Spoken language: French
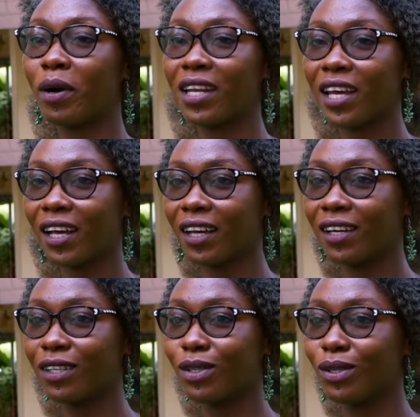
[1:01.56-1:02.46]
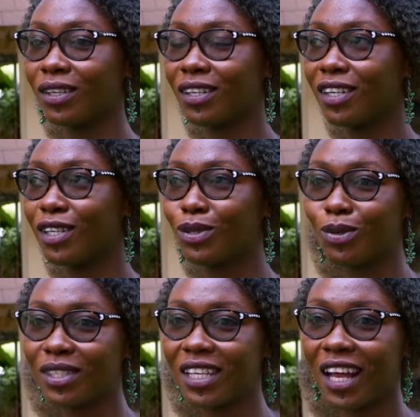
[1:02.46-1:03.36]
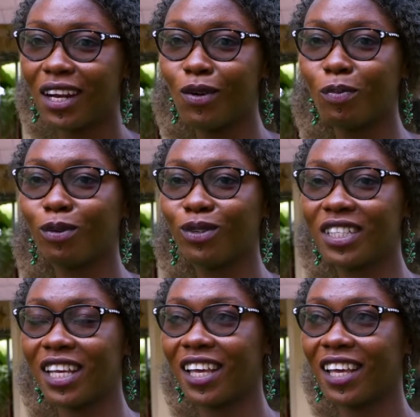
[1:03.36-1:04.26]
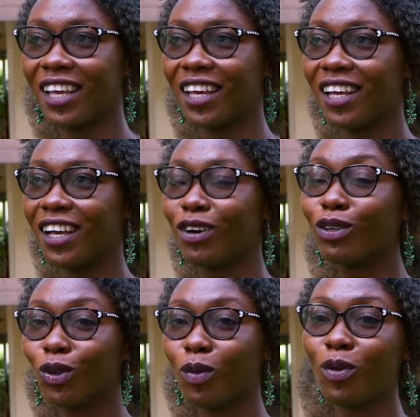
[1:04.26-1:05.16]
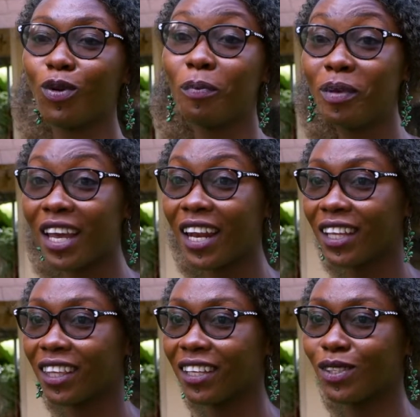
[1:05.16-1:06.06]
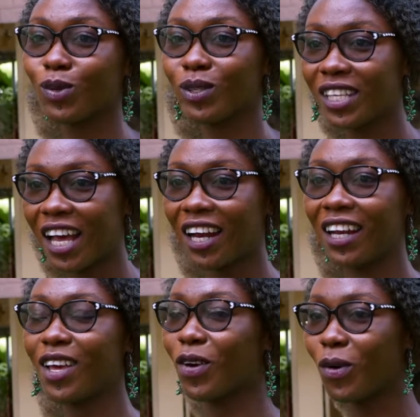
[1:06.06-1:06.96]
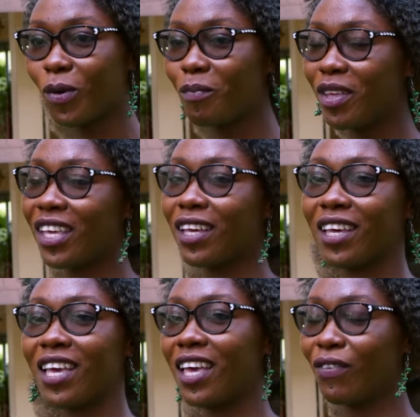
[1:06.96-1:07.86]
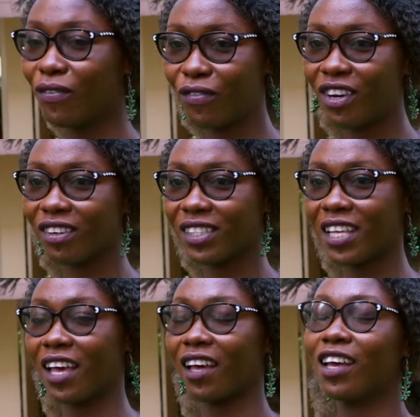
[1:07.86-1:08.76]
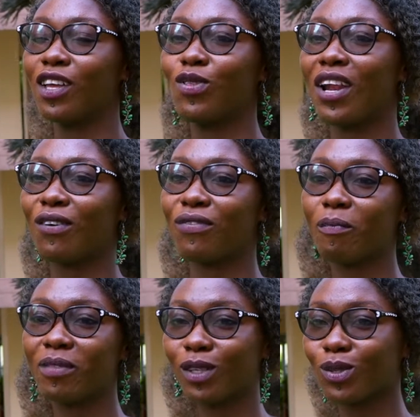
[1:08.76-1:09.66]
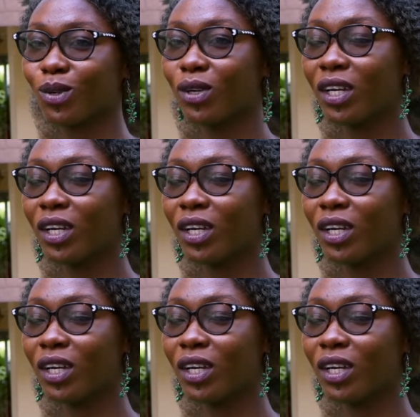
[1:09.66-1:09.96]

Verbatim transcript: manière euh, sociale, le projet contribue au bien-être social, économique et financier de la femme dans son